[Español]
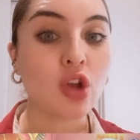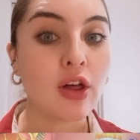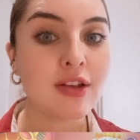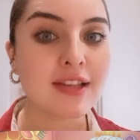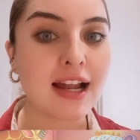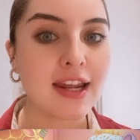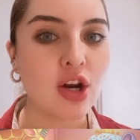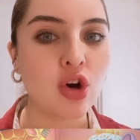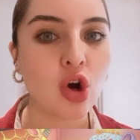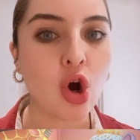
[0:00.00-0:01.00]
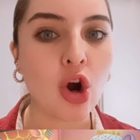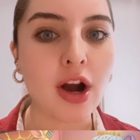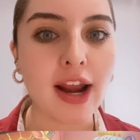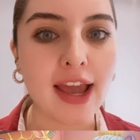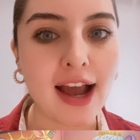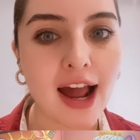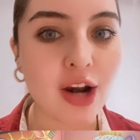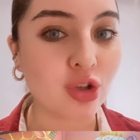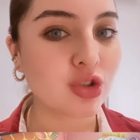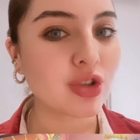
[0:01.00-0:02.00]
Todos salieron con
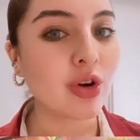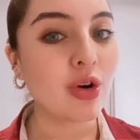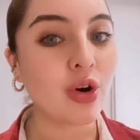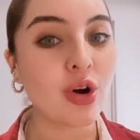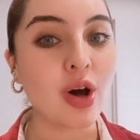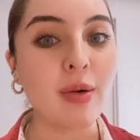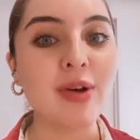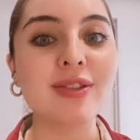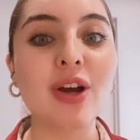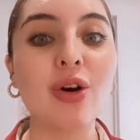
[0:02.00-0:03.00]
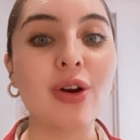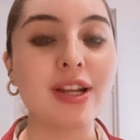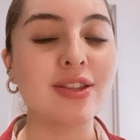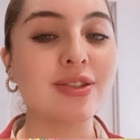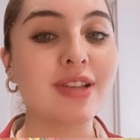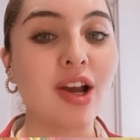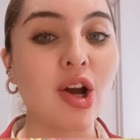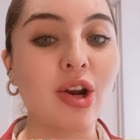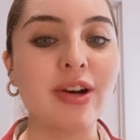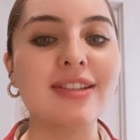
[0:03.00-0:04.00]
regalos, con globos, gorritos de
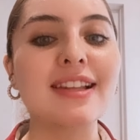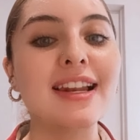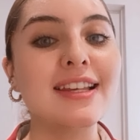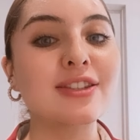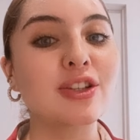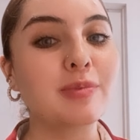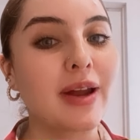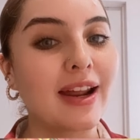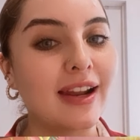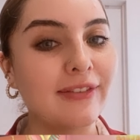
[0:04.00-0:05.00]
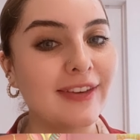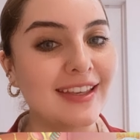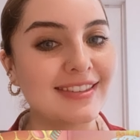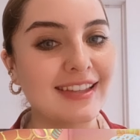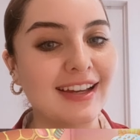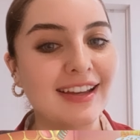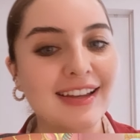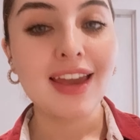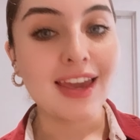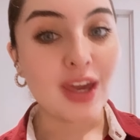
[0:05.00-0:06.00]
colores listos para la fiesta.
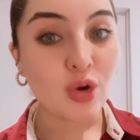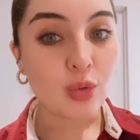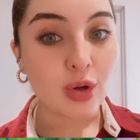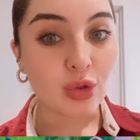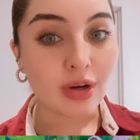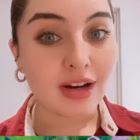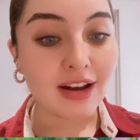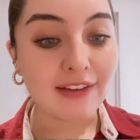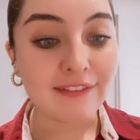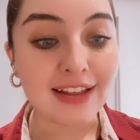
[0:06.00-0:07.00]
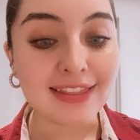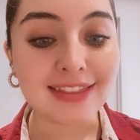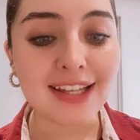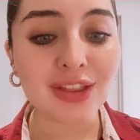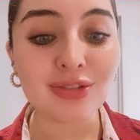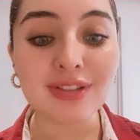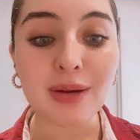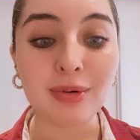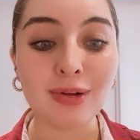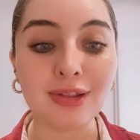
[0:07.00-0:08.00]
Y cuando el elefantito
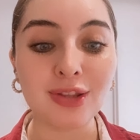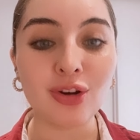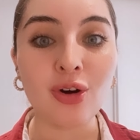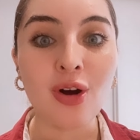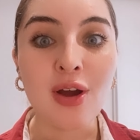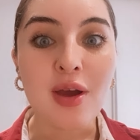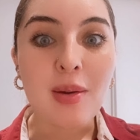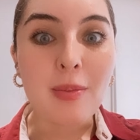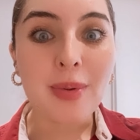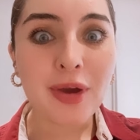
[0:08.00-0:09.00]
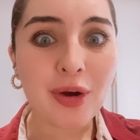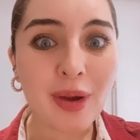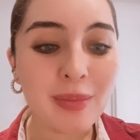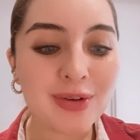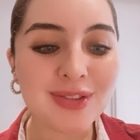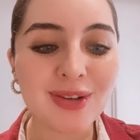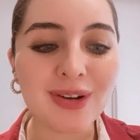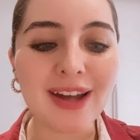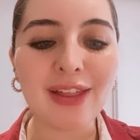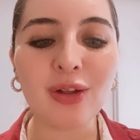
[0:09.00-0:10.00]
se volteó, vio
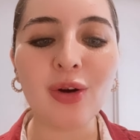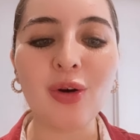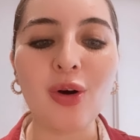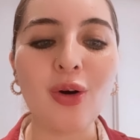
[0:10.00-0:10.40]
emocionado